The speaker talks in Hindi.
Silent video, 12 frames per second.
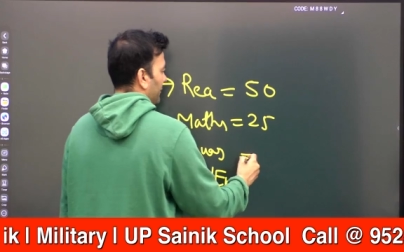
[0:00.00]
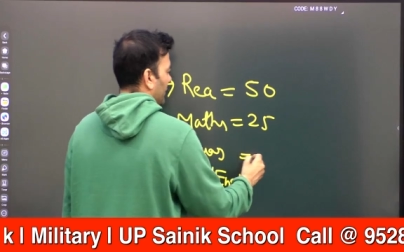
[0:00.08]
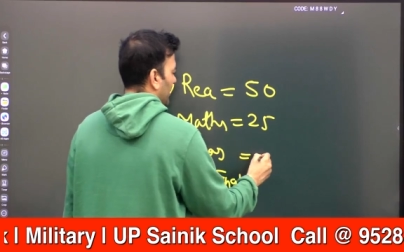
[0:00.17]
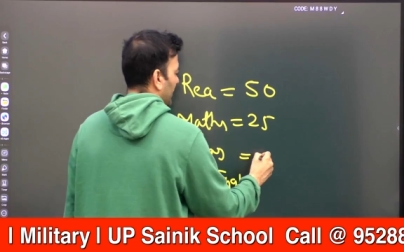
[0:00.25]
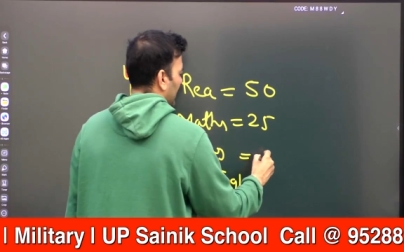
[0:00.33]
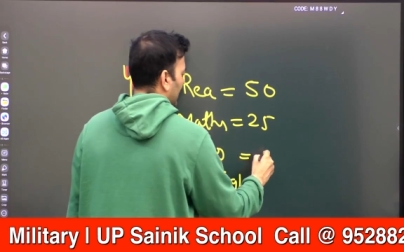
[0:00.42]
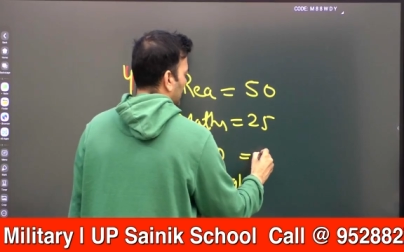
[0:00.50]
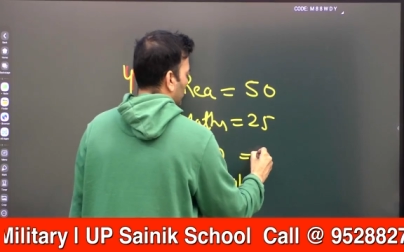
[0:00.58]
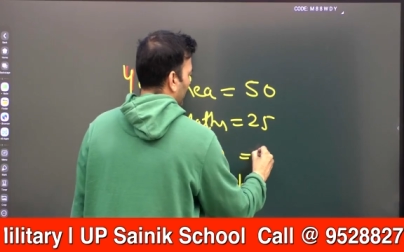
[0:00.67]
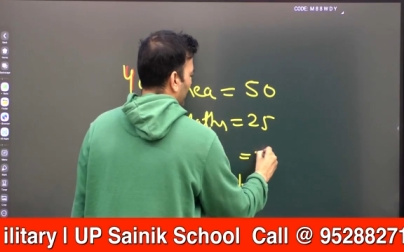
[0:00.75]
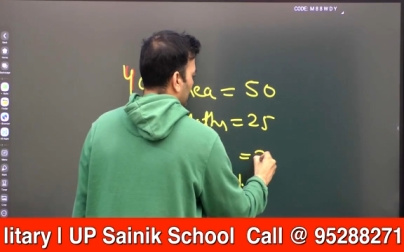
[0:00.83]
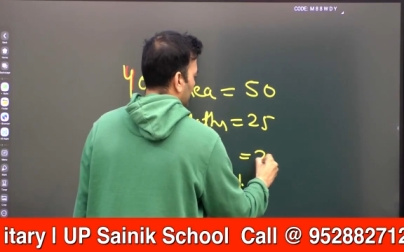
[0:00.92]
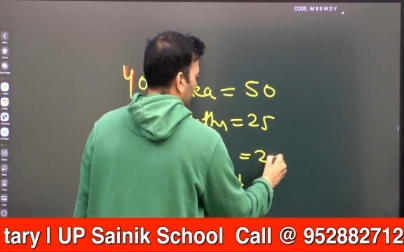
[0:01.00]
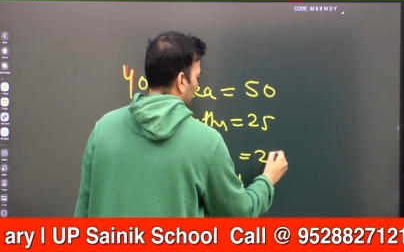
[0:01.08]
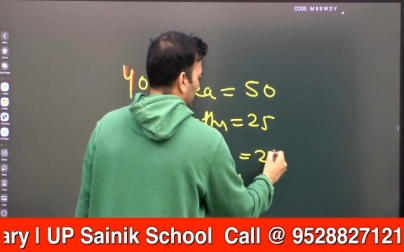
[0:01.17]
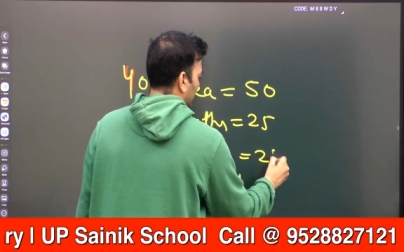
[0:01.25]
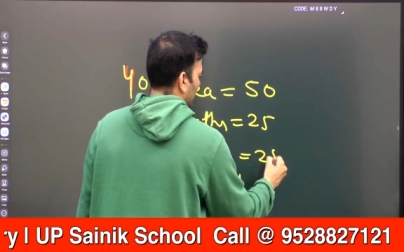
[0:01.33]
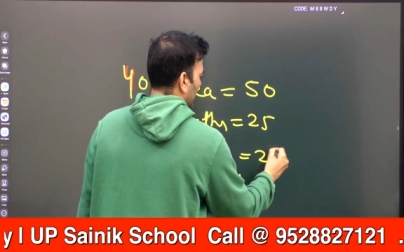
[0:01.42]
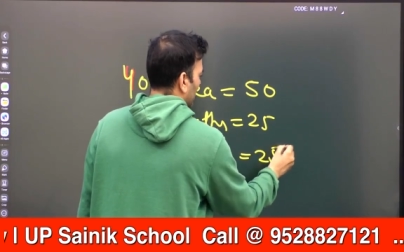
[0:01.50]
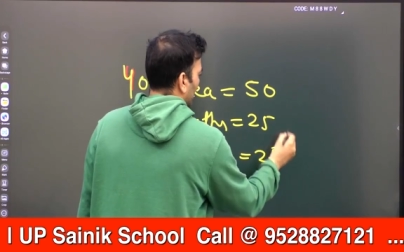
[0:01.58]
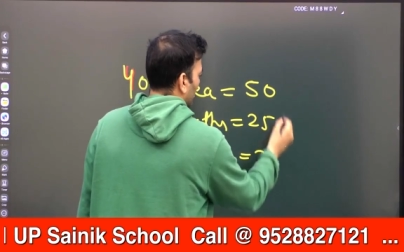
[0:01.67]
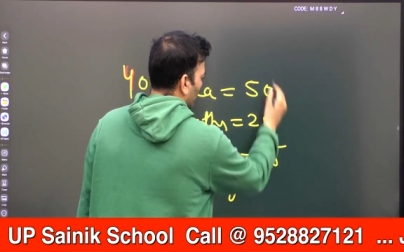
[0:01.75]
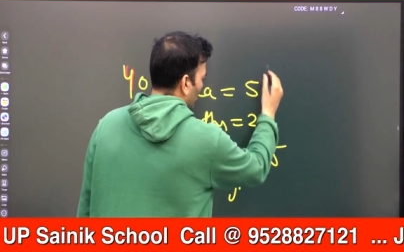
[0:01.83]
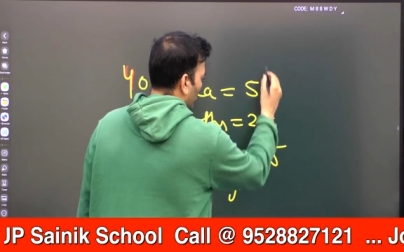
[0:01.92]
ठीक है तो पच्चीस
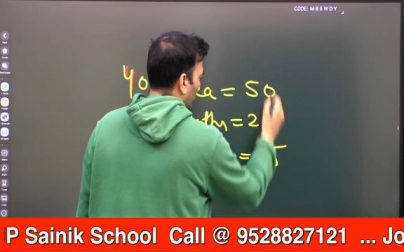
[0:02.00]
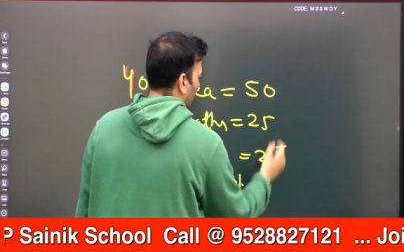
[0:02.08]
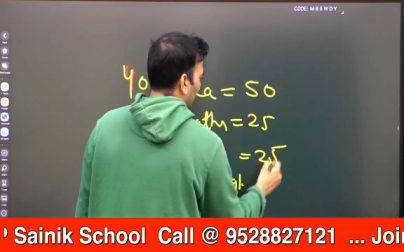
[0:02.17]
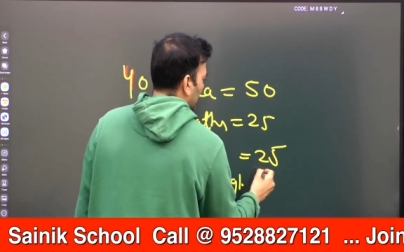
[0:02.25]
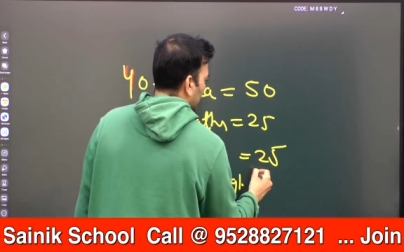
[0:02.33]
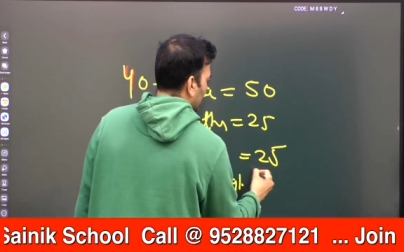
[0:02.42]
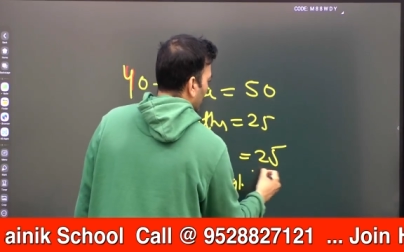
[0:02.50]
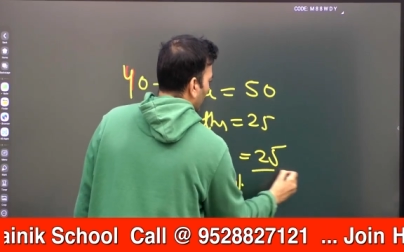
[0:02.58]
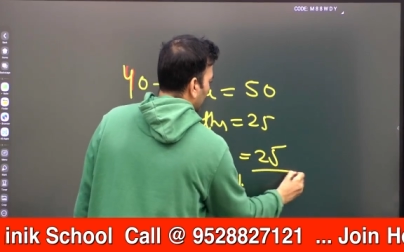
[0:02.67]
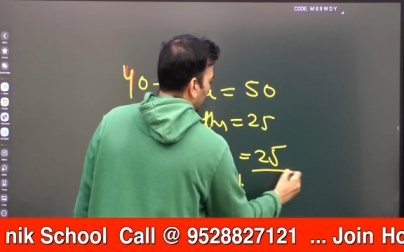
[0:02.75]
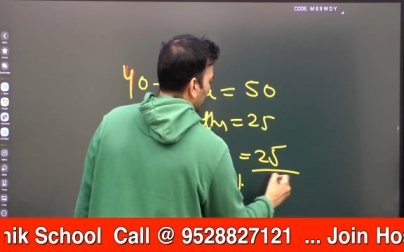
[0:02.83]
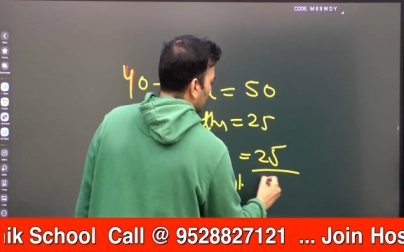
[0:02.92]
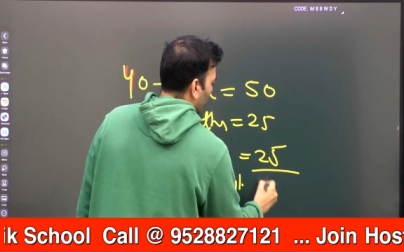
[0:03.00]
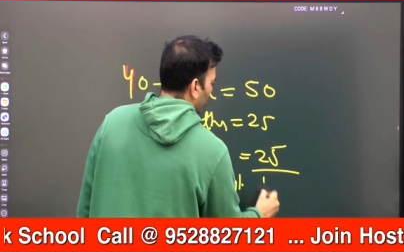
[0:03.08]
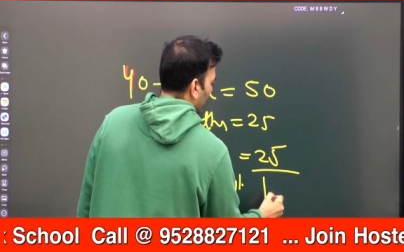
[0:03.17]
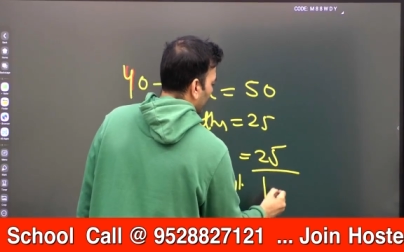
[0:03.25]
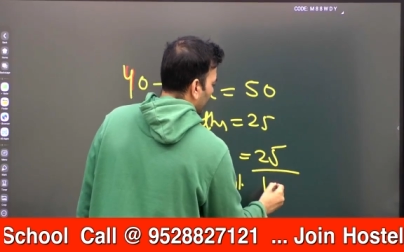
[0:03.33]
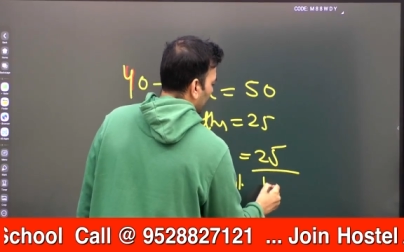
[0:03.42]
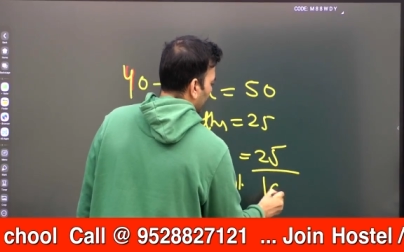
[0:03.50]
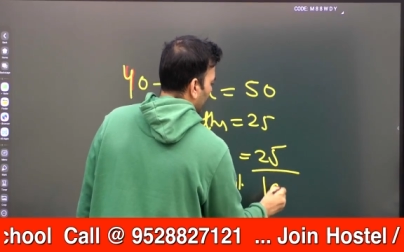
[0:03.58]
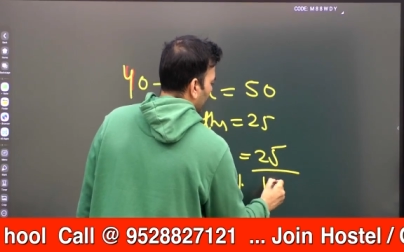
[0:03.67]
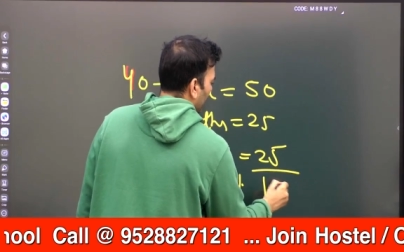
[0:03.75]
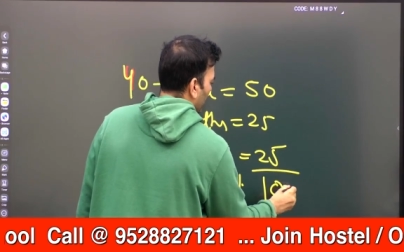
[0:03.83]
तो टोटल कितना हो गया भाई सौ नंबर का पेपर